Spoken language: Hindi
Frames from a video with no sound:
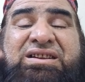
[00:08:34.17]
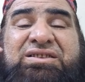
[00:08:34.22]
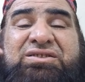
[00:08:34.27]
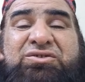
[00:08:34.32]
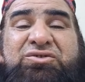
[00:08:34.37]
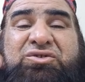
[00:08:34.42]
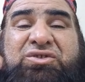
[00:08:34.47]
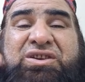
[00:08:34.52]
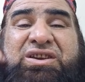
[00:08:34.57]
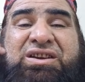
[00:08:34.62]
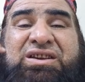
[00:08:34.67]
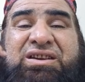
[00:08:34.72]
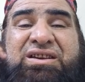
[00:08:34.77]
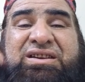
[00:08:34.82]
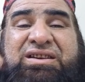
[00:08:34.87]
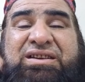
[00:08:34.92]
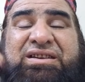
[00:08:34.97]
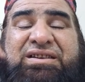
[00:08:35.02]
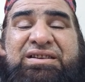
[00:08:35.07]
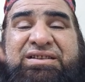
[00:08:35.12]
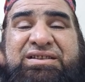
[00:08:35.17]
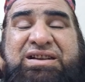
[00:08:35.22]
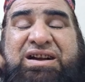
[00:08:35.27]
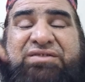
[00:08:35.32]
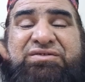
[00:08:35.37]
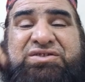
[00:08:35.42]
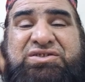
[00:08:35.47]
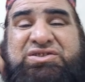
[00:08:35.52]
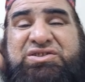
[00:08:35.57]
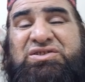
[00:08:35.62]
क्योंकि
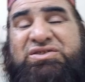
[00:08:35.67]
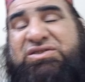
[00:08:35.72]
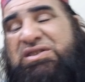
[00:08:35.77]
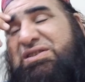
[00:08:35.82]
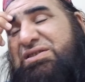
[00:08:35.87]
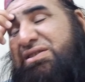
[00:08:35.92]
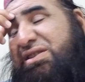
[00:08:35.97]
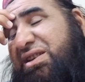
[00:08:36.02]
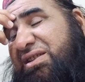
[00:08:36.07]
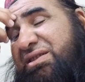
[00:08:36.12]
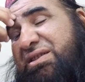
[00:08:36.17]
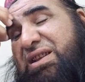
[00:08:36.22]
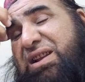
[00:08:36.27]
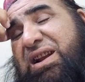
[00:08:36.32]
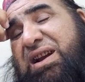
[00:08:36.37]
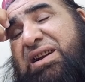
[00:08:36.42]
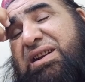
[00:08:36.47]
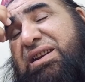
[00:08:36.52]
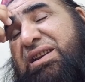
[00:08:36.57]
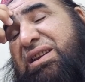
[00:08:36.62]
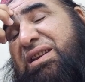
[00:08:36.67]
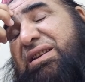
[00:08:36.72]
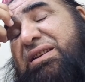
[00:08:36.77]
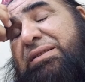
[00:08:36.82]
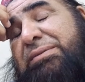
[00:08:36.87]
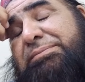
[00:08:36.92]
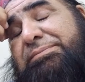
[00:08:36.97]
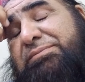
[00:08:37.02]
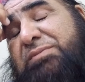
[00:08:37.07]
काफ़ी चीज़ें इसके अंदर आ गई हैं